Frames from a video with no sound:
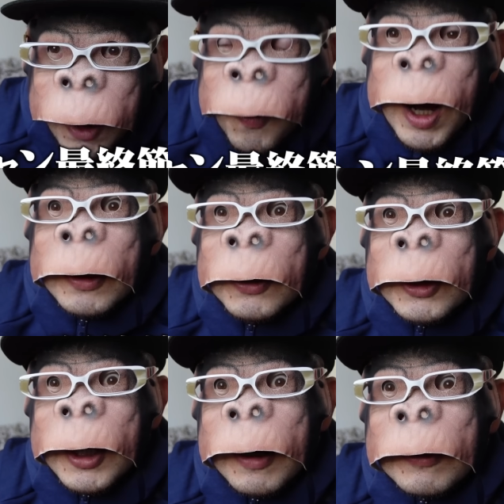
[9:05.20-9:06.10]

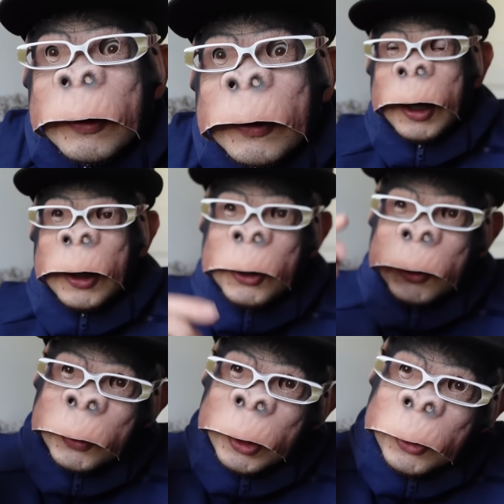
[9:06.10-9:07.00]
ワンチャン最
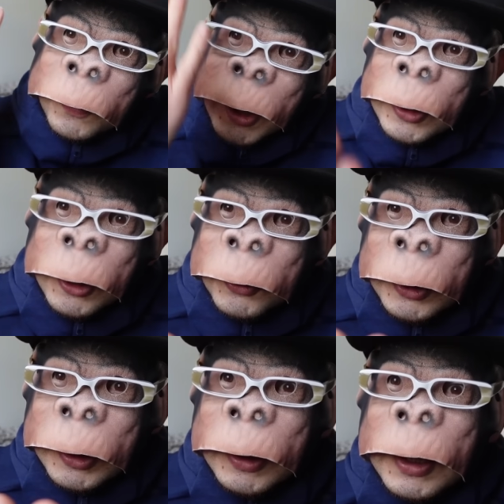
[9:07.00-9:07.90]
終節間に合う
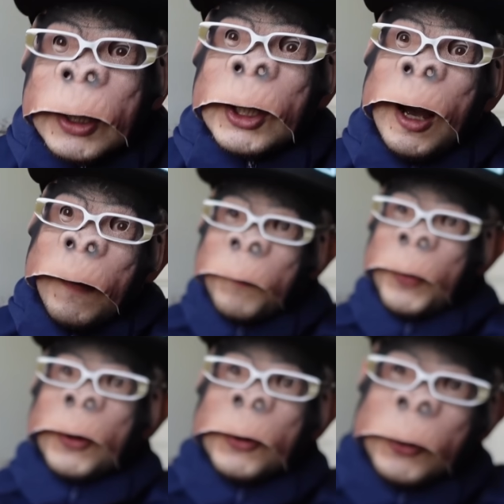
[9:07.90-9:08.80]
し、
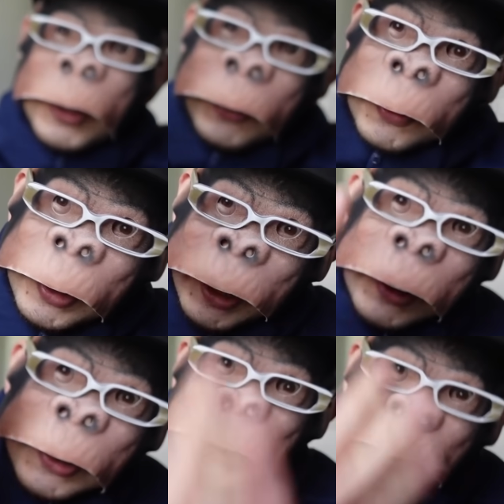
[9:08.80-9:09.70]
チャンピオンズリーグ
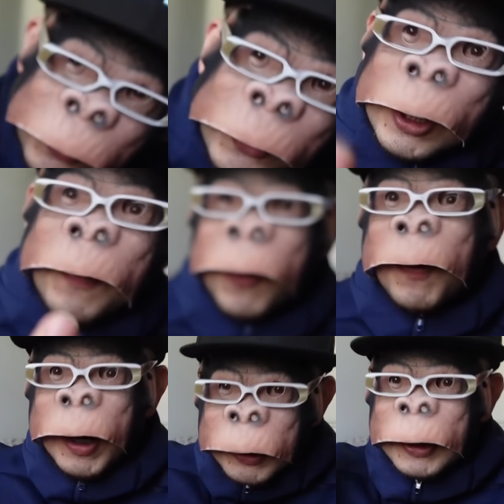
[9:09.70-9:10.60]
決勝戦も
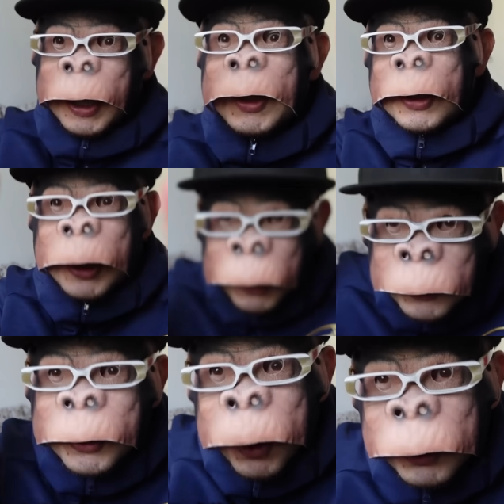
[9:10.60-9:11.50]
間に合っちゃ
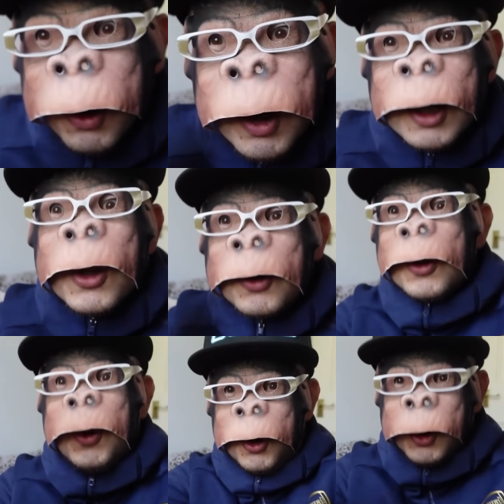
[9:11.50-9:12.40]
うよとい
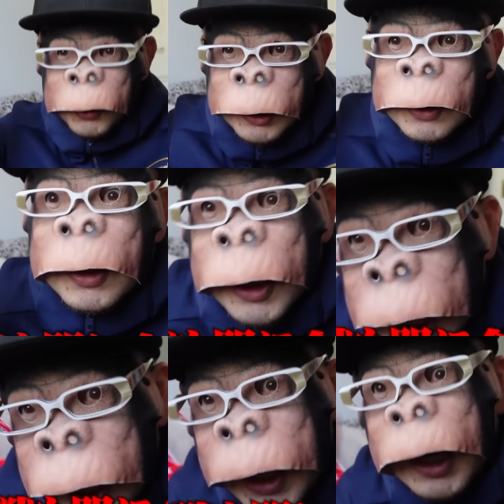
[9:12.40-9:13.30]
うことです
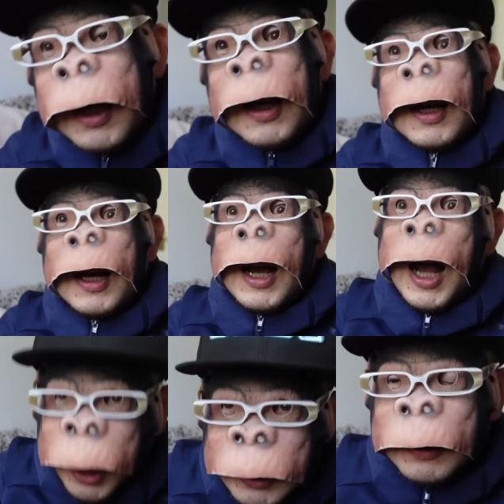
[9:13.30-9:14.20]
ね。
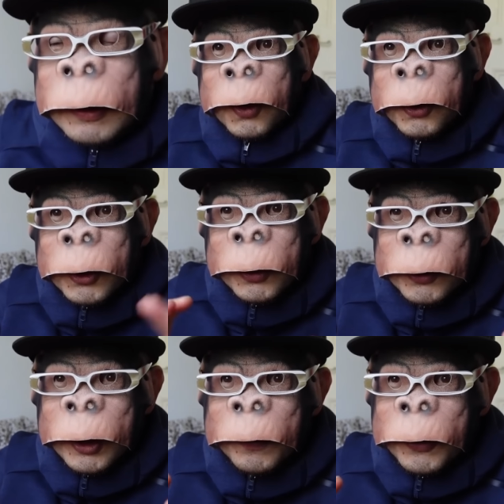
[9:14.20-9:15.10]
はい。今年の
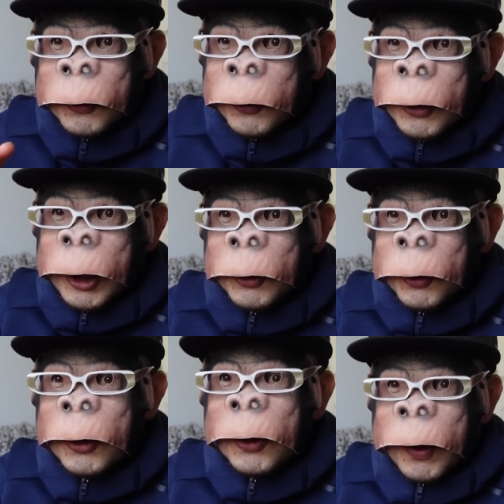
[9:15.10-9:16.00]
チャンピオンズリーグ決
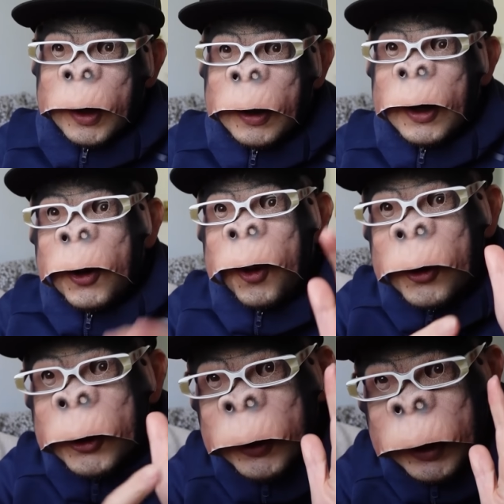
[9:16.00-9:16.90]
勝っていうのは、
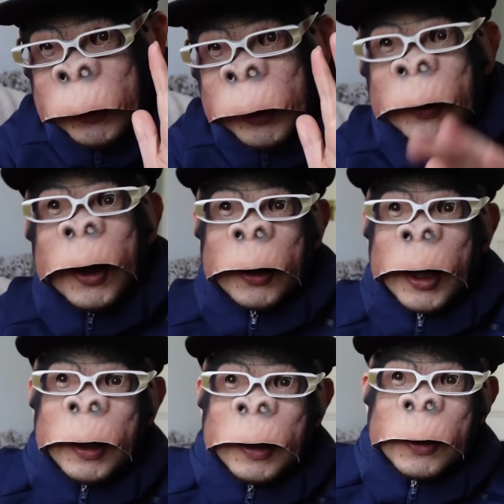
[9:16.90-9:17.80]
6月ですから
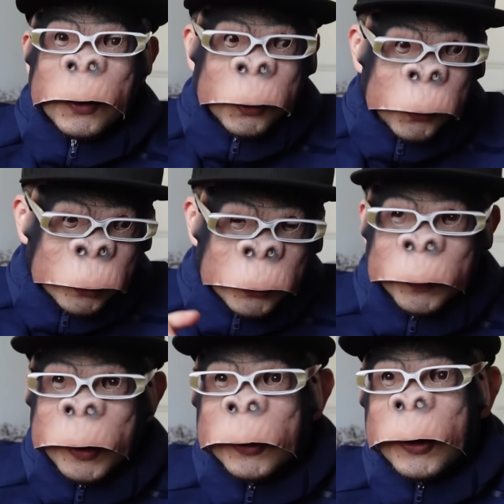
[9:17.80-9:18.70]
ね。5
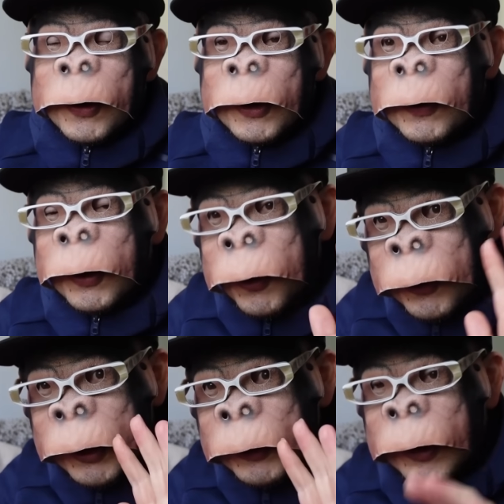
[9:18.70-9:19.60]
月末ではなくて
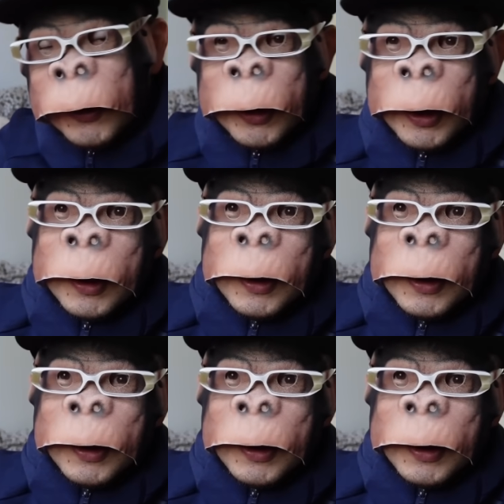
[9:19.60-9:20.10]
6月なんで、